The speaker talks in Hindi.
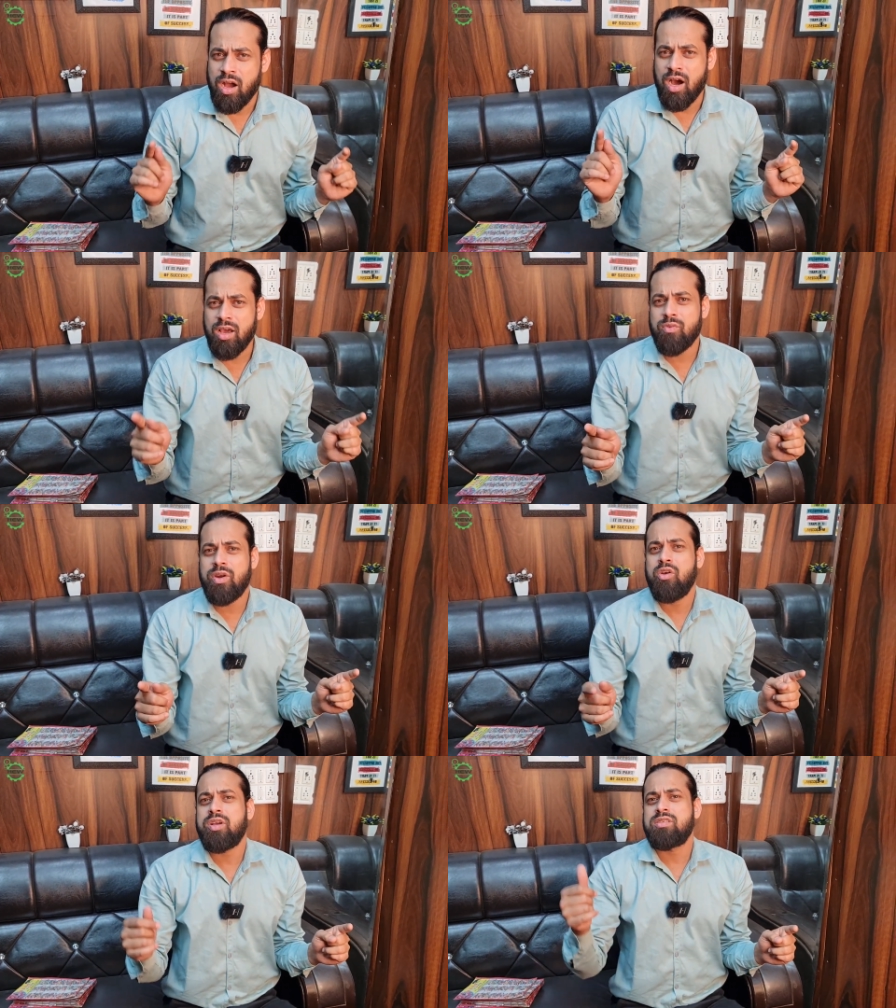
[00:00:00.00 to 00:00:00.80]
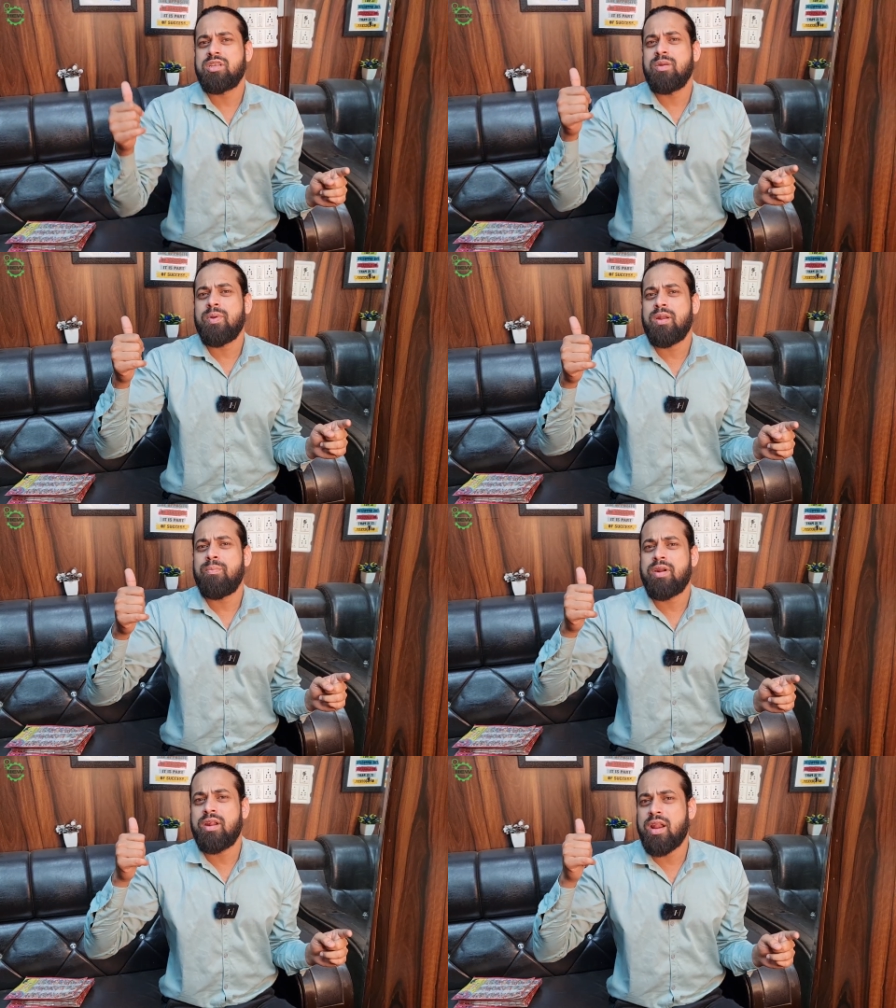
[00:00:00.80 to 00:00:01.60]
हर वीडियो की स्क्रीन पर
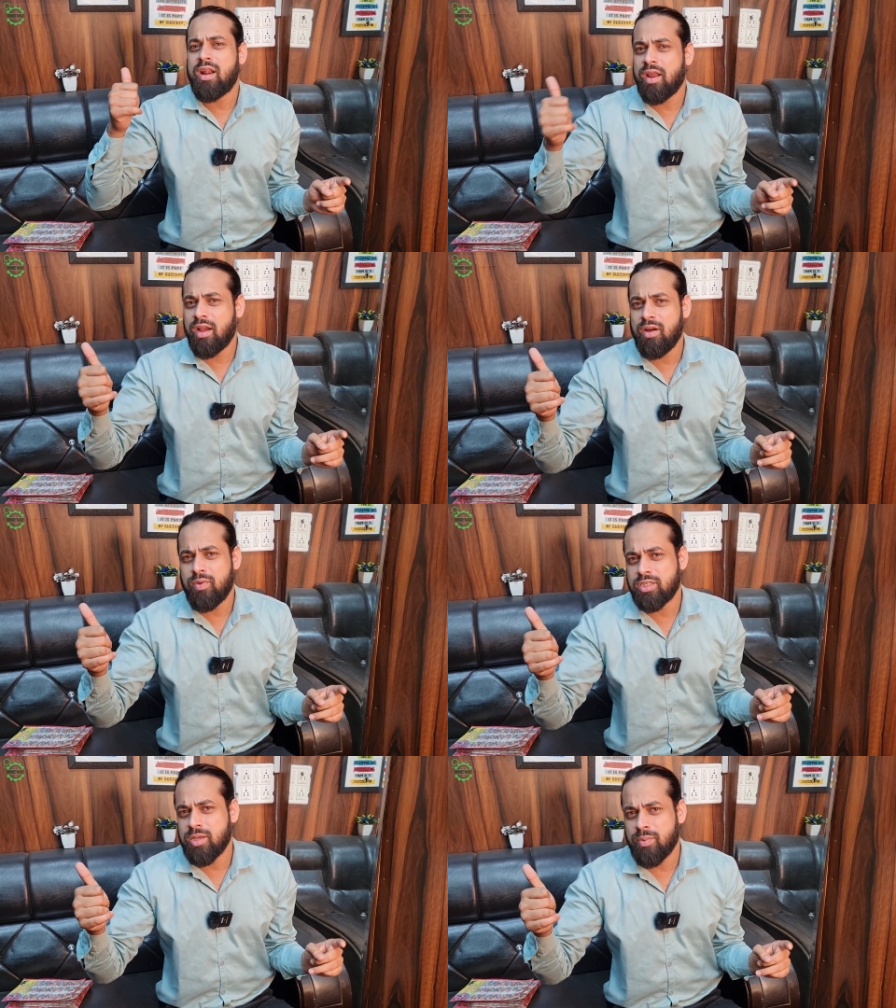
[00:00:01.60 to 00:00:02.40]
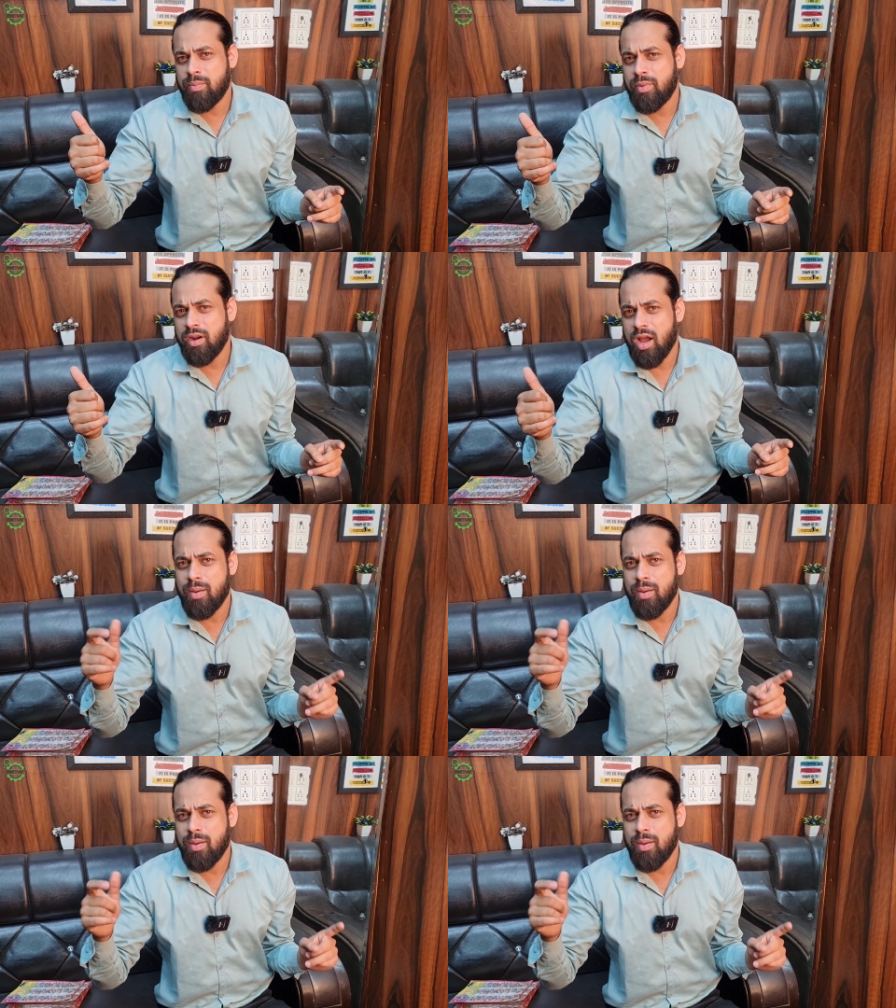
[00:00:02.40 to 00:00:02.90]
नंबर डला रहेगा व्हाट्सएप नंबर